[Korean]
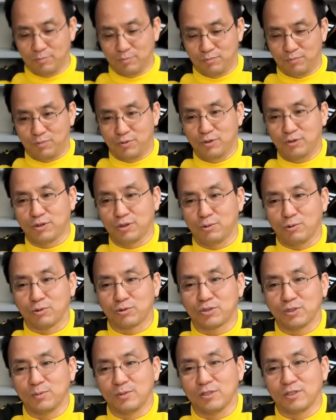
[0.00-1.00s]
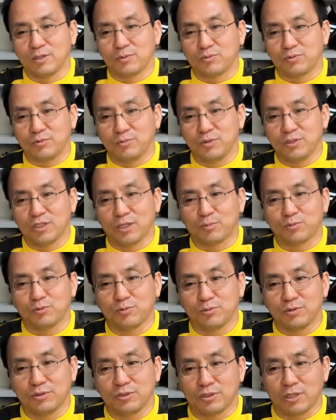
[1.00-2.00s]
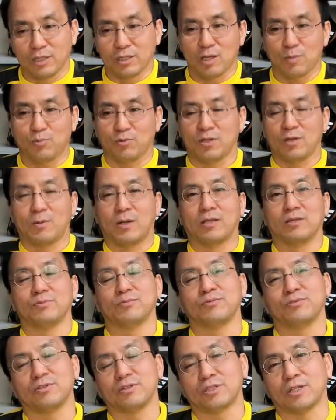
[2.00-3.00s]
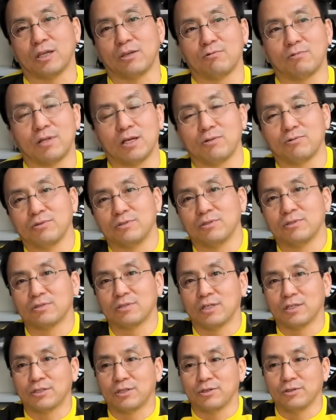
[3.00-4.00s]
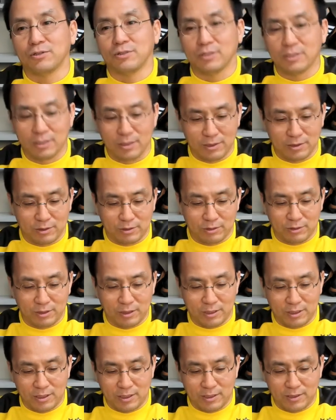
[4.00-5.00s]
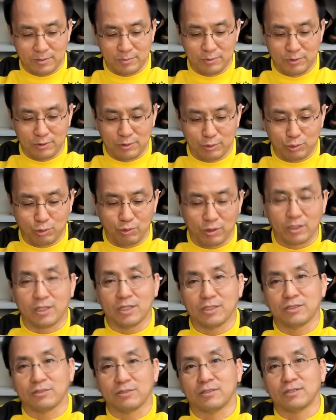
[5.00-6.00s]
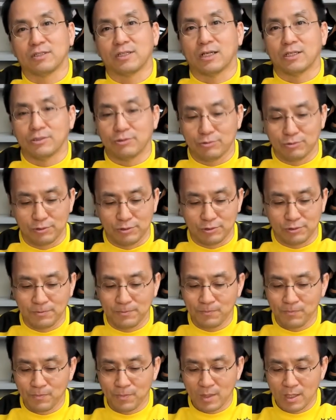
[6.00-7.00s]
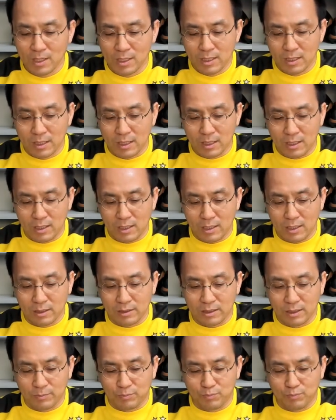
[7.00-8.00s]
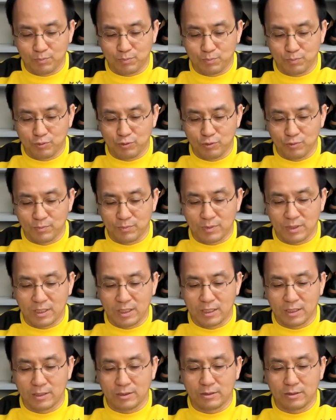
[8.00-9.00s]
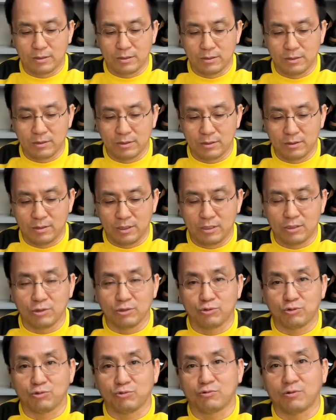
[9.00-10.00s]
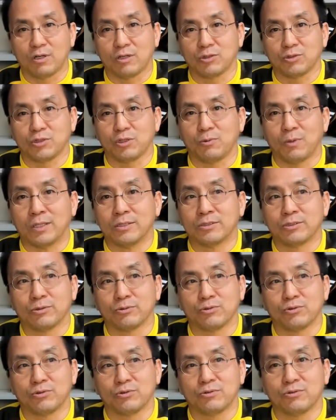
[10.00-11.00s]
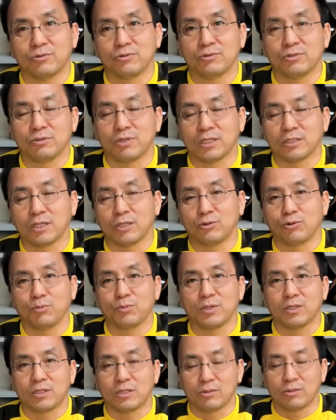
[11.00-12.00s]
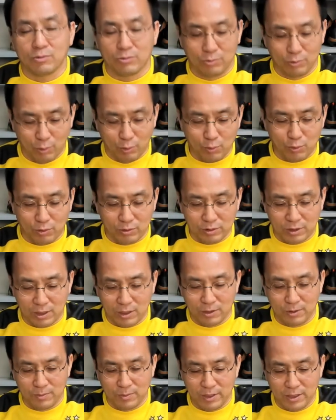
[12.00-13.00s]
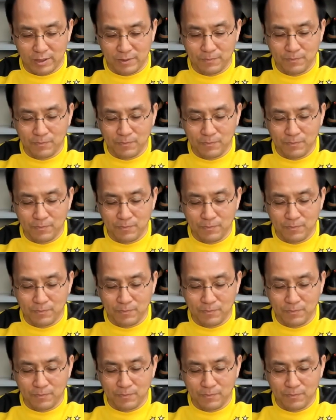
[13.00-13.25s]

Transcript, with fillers: 퓨처 5.1 제품. 이 제품은 생각보다 많은 분들이 사용을 하고 있는 것 같아요. 그러니까 저희가 뭐 소개를 해서 그런 건 아니고, 아, 제품, 그러니까 그 니트 축구화로서의 완성도는 상당히 높기, 높고, 그 다음에